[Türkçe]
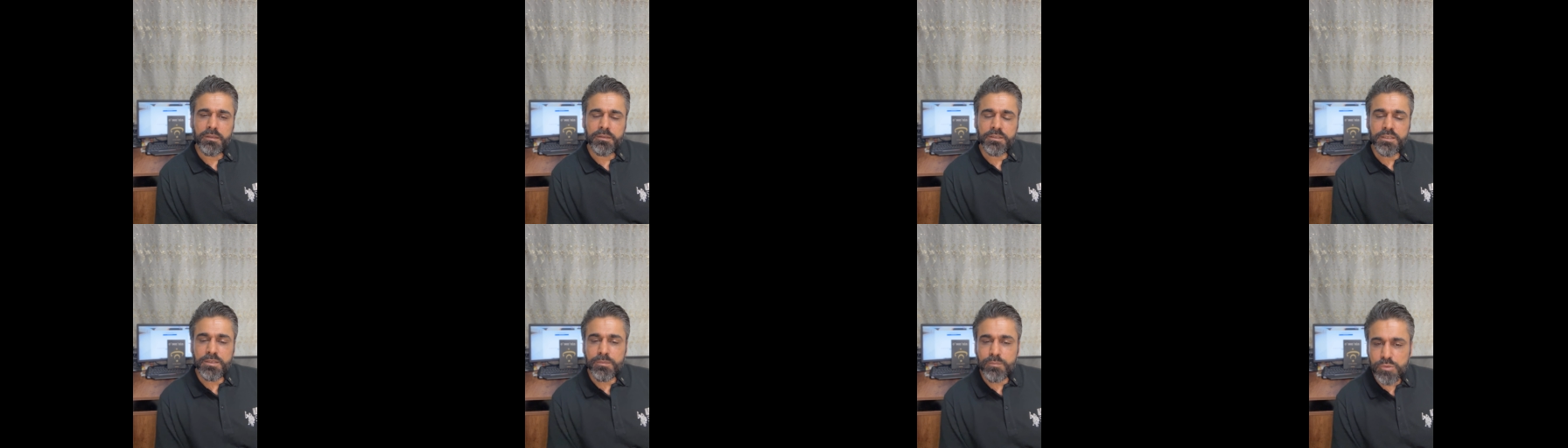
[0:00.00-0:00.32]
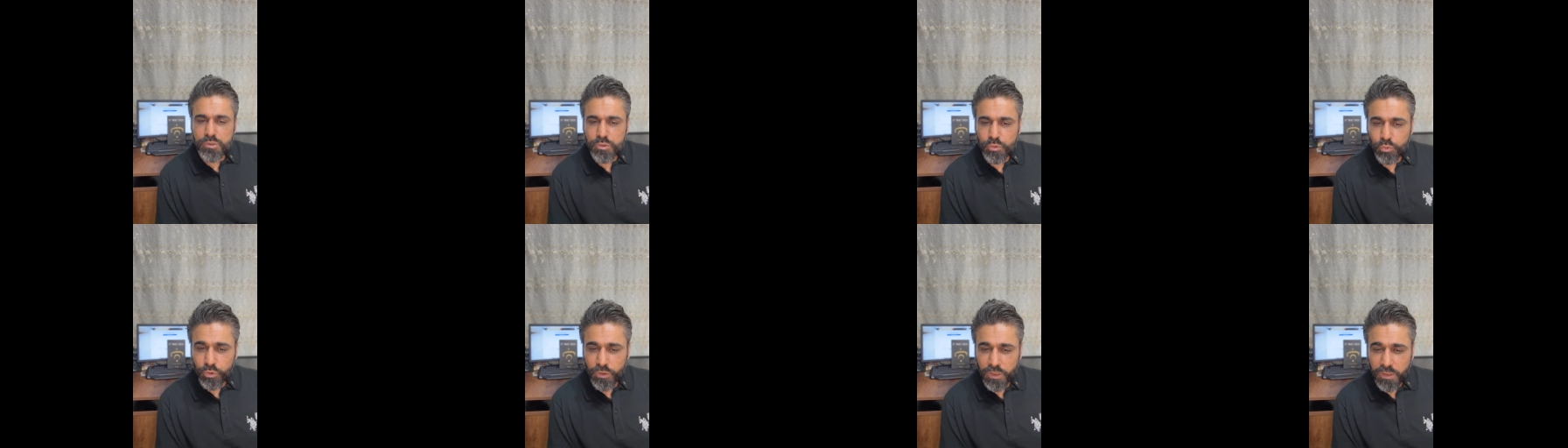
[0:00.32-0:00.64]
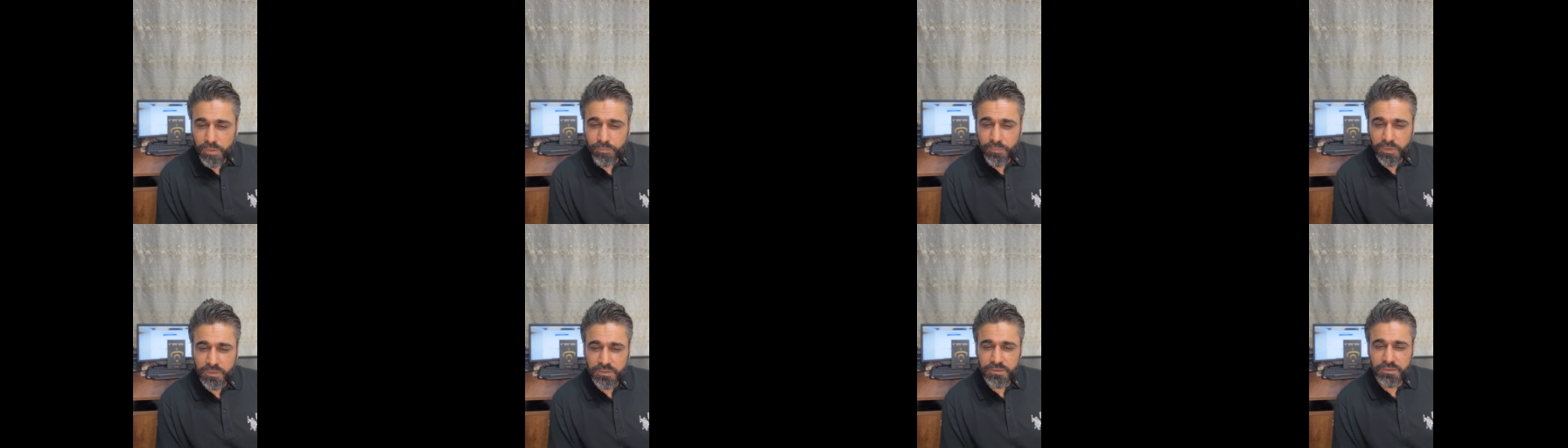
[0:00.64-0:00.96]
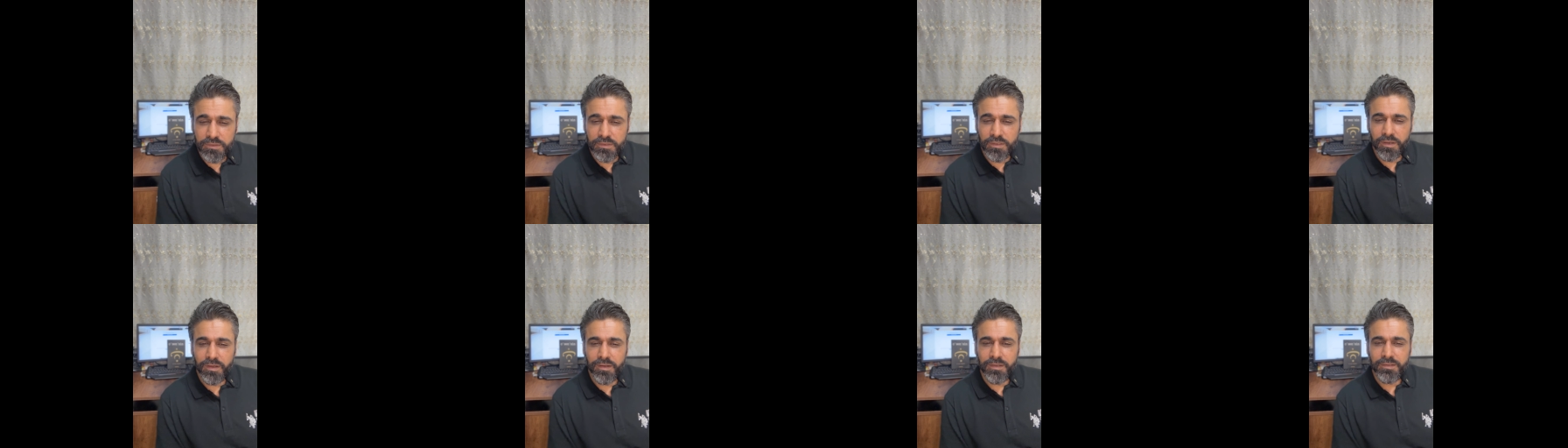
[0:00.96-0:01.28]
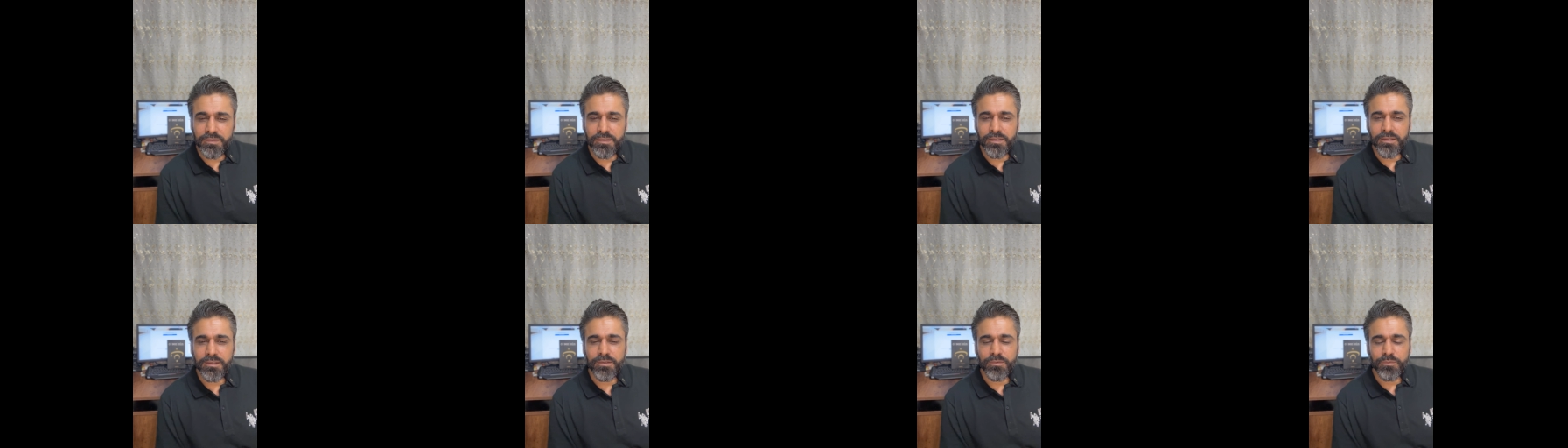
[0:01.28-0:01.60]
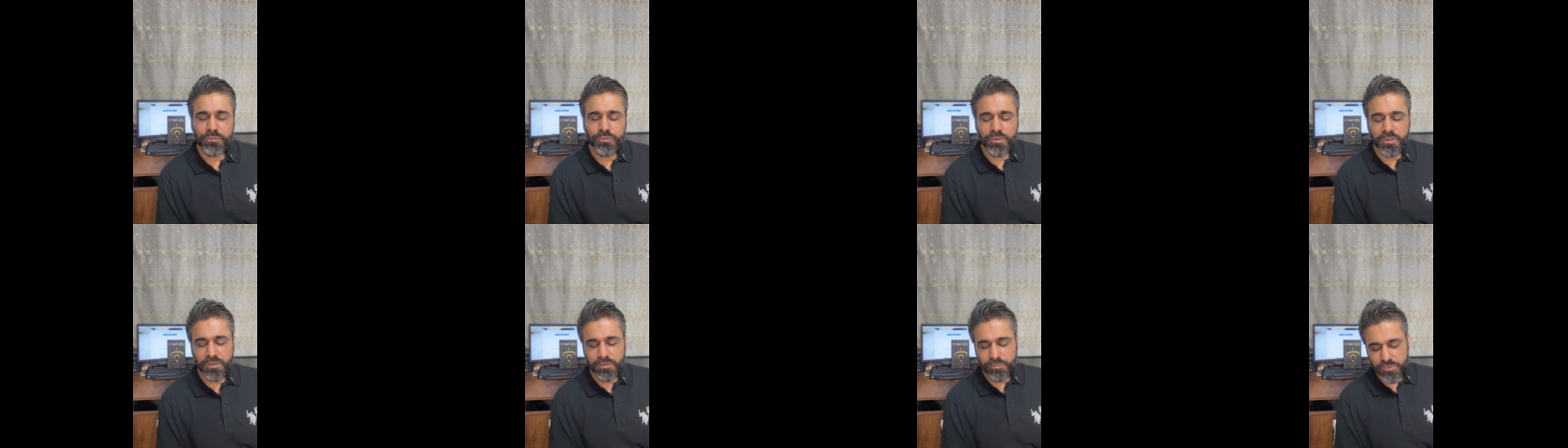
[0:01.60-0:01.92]
Kimisi uyanmadığı halde
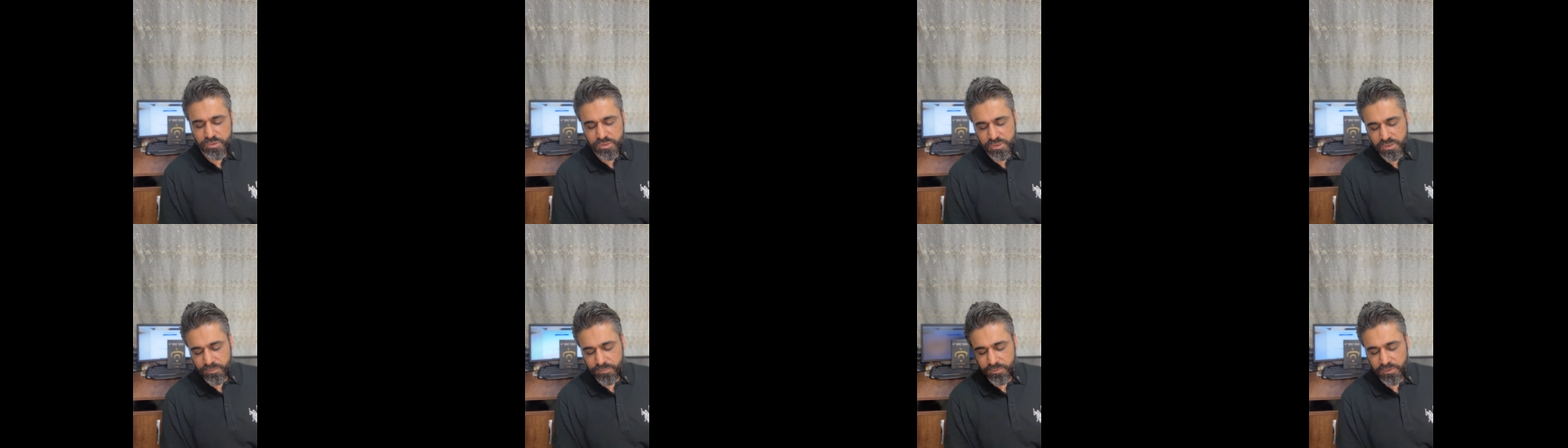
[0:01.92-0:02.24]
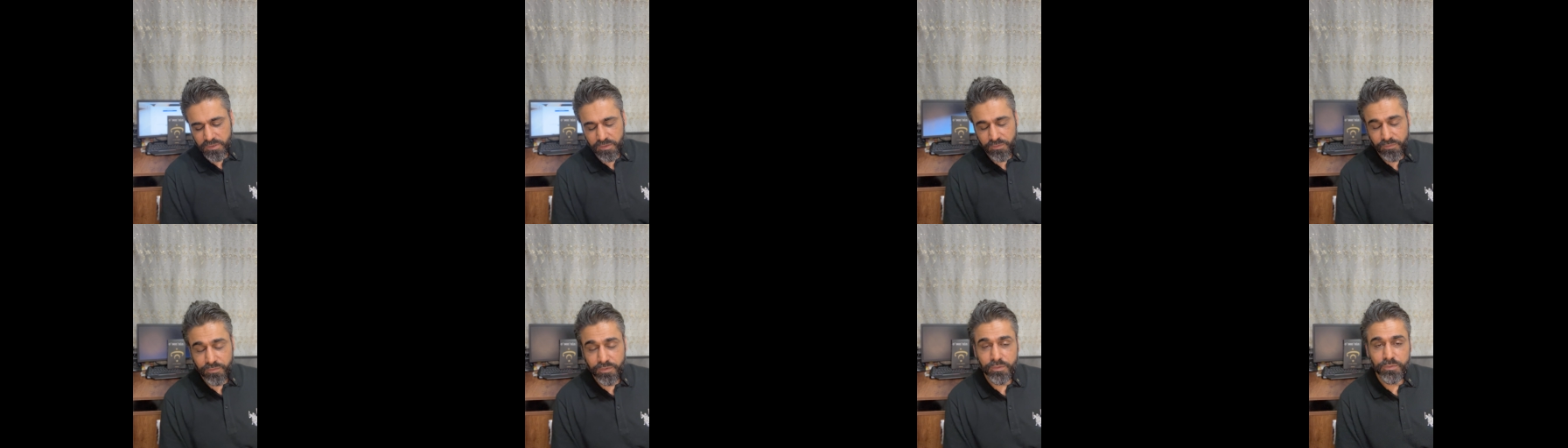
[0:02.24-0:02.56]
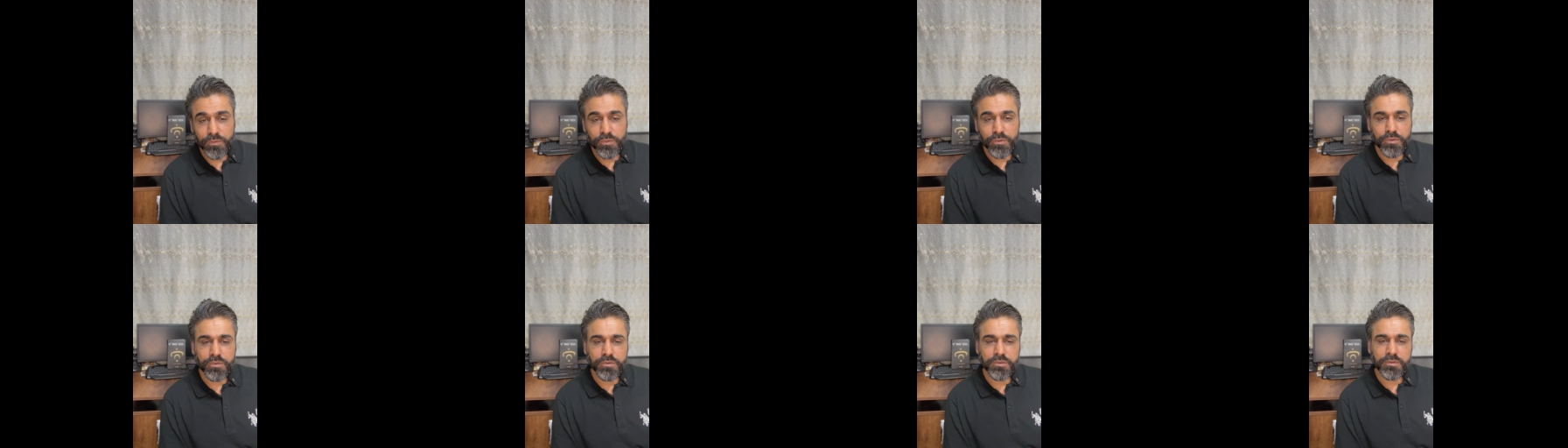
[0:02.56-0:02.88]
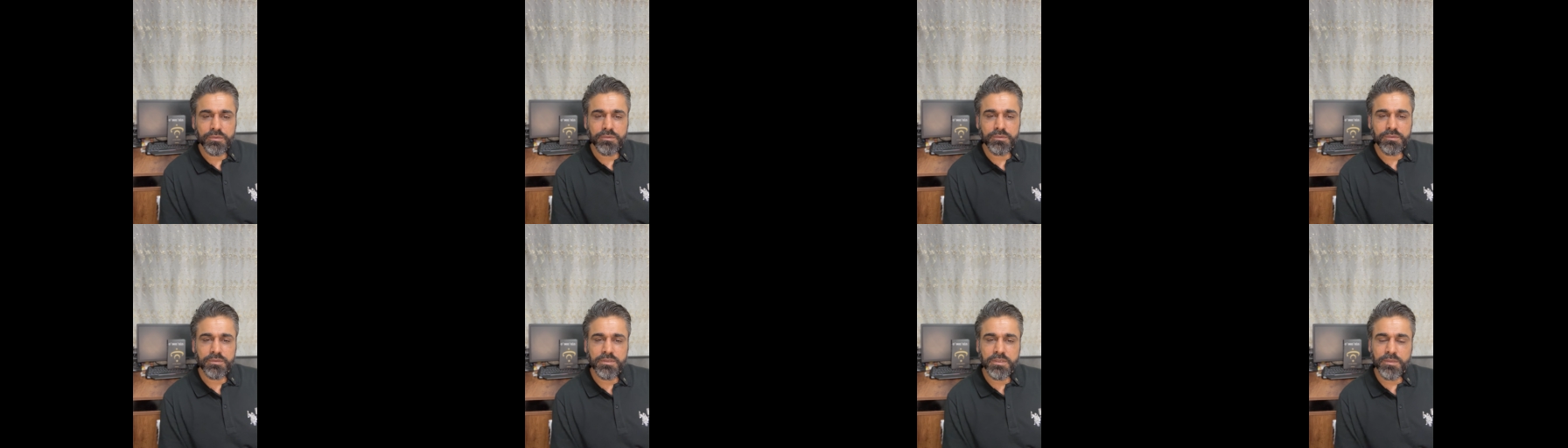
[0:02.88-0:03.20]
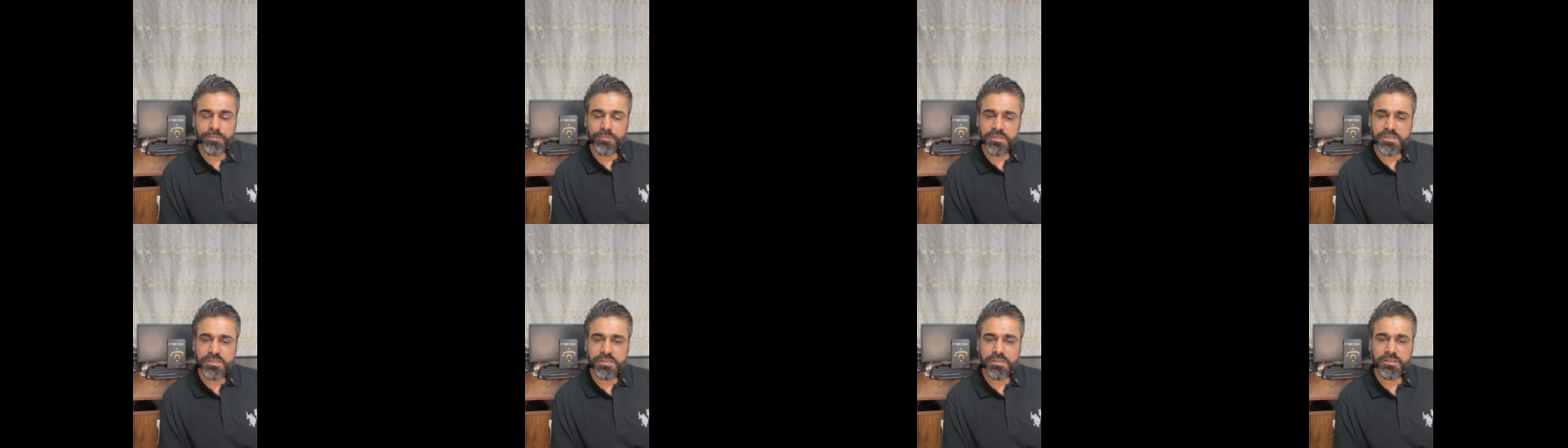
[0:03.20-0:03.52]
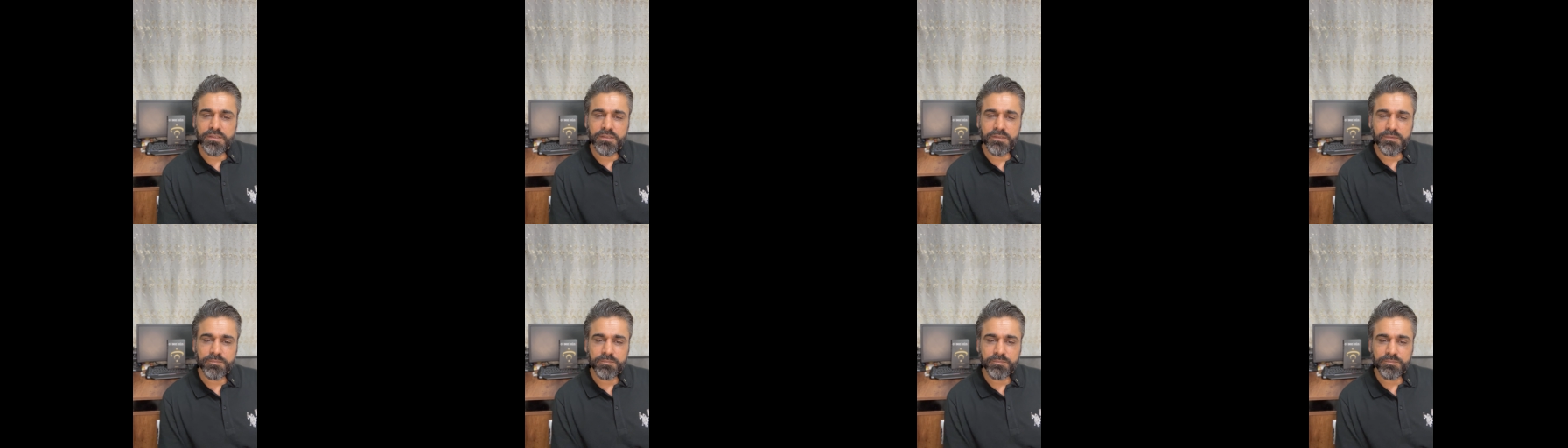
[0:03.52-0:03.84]
uyanmış gibi davranıyor. Kimisi